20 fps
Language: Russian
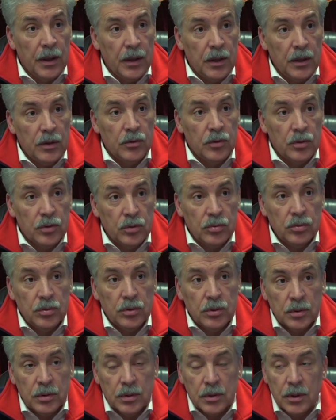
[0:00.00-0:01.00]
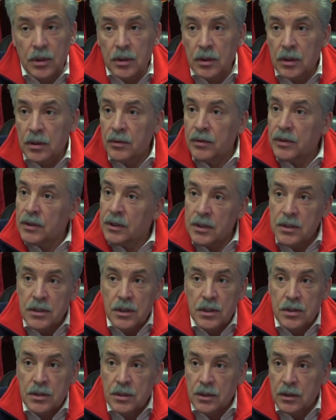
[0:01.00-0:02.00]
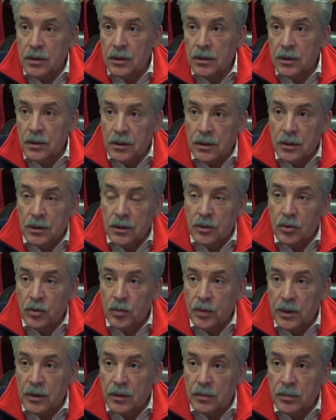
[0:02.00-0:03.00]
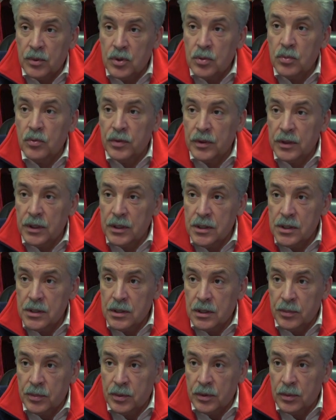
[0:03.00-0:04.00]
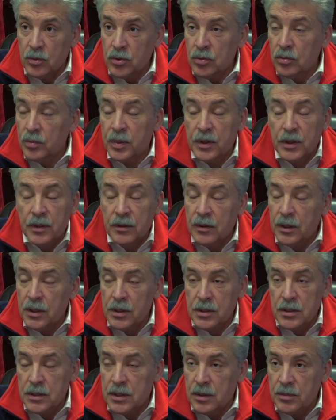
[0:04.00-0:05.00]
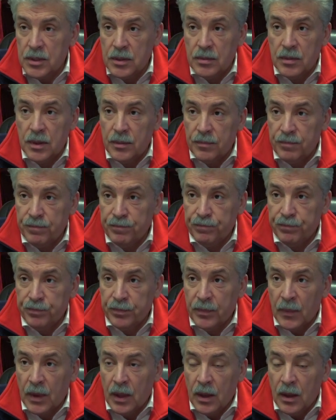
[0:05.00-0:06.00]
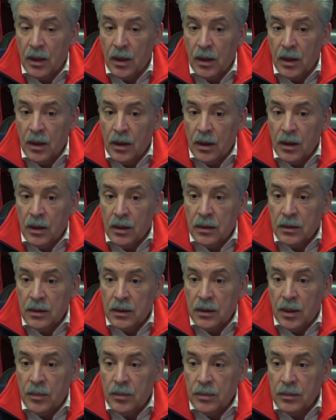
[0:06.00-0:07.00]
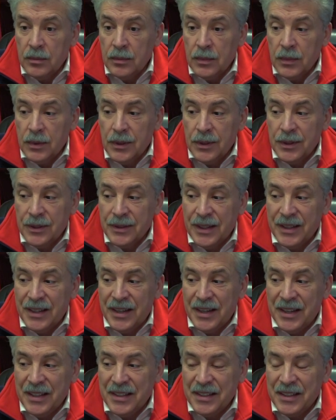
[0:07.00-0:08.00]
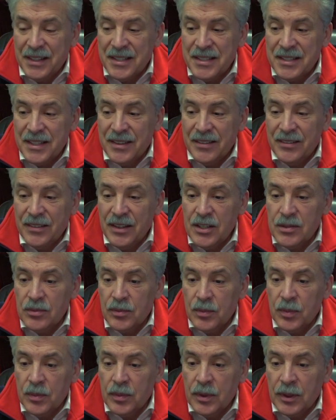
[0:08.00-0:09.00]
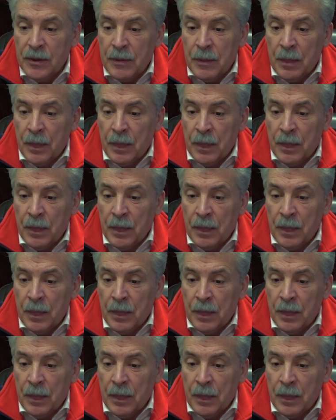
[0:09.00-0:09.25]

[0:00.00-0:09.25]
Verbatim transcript: И вот тут, знаете, это фантастический э, документ. Почему фантастический? Потому что он противоречит сам себе. Интересно. Там э, такая интересная вещь, например,